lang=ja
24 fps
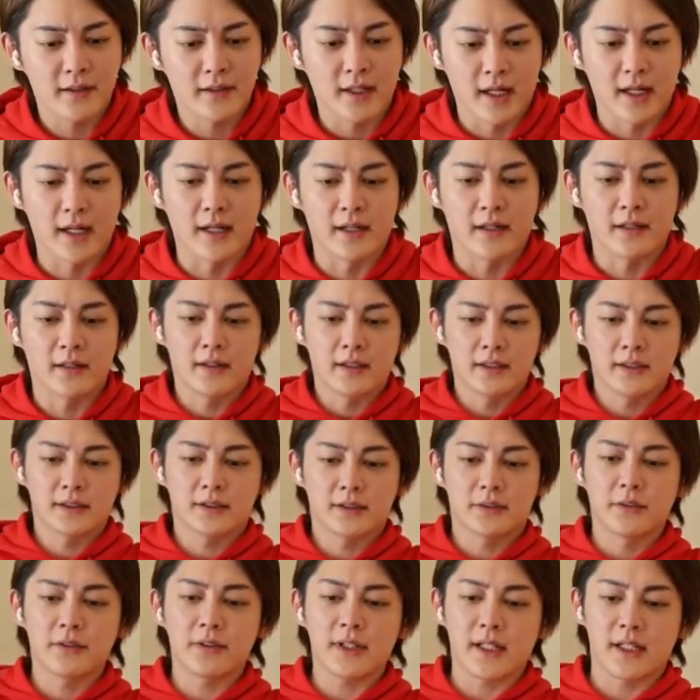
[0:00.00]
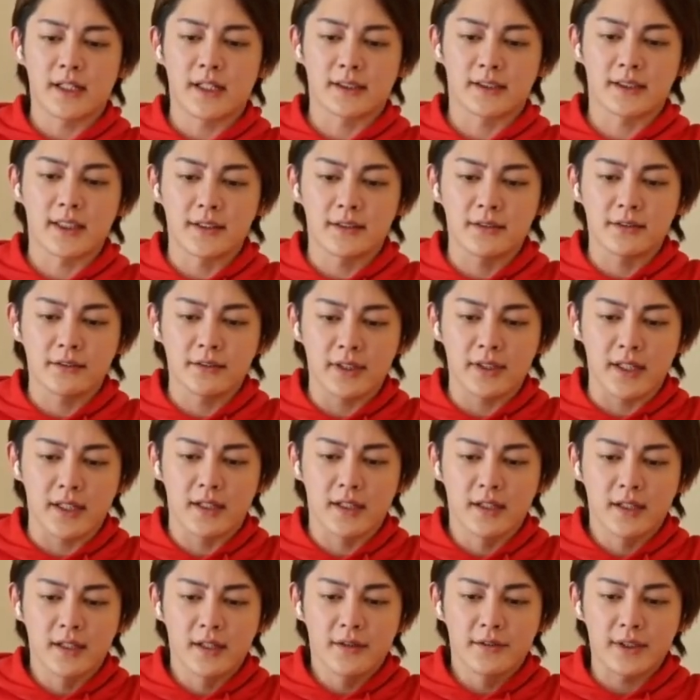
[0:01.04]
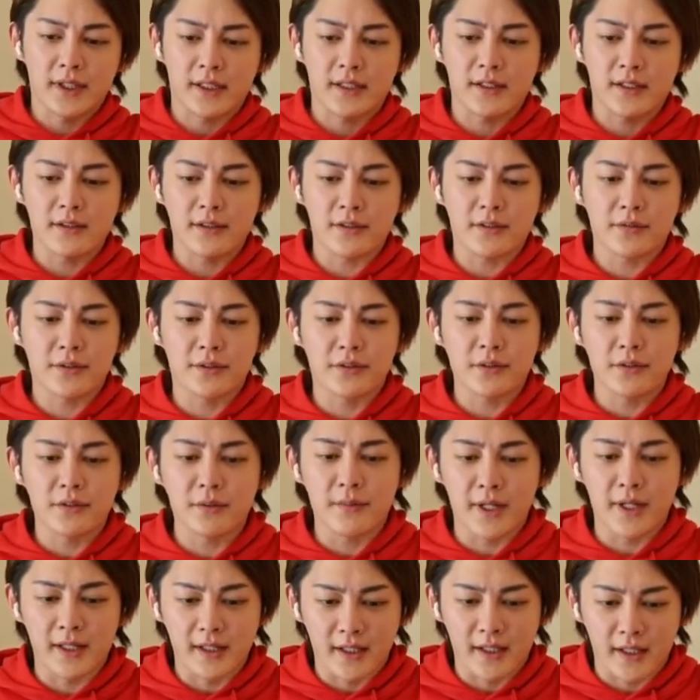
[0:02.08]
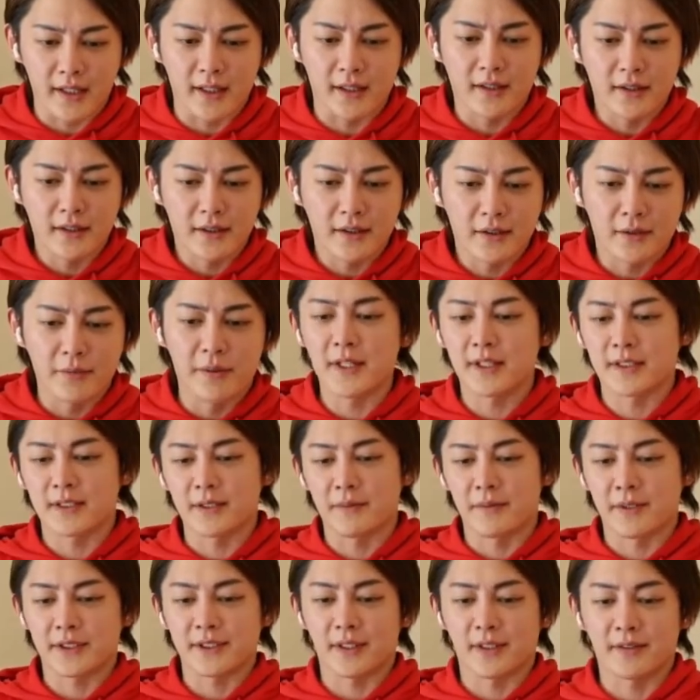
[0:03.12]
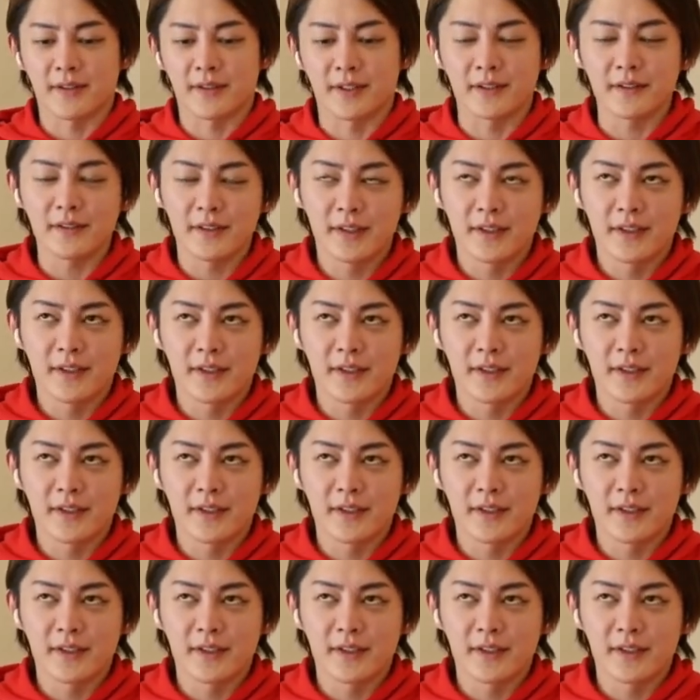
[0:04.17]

はい。コロナや戦争で先行き不透明な、ごめんなさい、待って、うん